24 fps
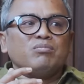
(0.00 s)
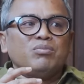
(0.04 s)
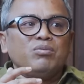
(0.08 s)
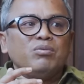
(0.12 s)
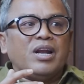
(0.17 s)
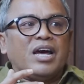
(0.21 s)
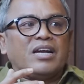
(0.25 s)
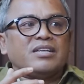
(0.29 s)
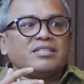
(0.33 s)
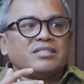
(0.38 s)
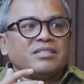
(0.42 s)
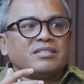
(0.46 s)

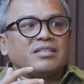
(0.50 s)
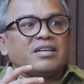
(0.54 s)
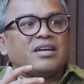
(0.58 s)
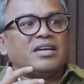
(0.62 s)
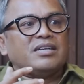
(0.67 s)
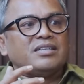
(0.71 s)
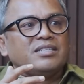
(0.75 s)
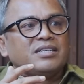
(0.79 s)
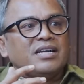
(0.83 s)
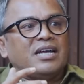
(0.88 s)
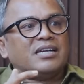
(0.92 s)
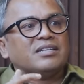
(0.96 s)
bulan
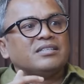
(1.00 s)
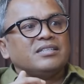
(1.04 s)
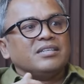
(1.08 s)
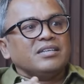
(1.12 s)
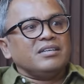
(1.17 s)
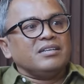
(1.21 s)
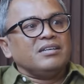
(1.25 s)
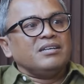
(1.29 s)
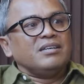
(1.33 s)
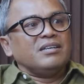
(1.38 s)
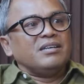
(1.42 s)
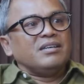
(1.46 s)
setelah
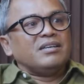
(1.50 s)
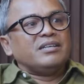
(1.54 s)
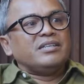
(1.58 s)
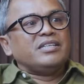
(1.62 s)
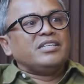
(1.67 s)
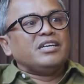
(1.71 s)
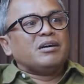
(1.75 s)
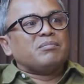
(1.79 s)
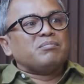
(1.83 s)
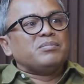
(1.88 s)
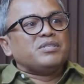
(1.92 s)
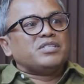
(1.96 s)
dilantik
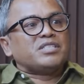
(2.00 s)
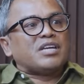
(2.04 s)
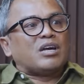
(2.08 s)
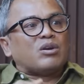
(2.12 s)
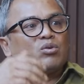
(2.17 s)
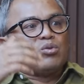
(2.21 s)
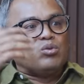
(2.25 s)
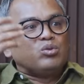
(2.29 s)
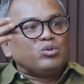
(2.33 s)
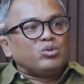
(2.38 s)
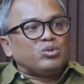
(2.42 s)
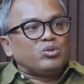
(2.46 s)
dia bisa
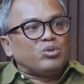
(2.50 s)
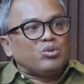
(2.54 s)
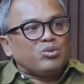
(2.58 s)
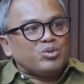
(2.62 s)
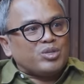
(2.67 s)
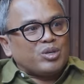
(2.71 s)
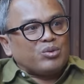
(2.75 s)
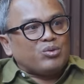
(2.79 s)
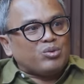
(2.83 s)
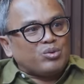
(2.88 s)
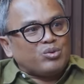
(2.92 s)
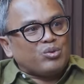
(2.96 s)
runtuh
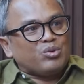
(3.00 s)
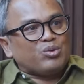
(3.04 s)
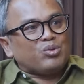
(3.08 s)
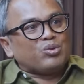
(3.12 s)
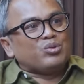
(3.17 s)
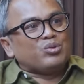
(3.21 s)
seruntuh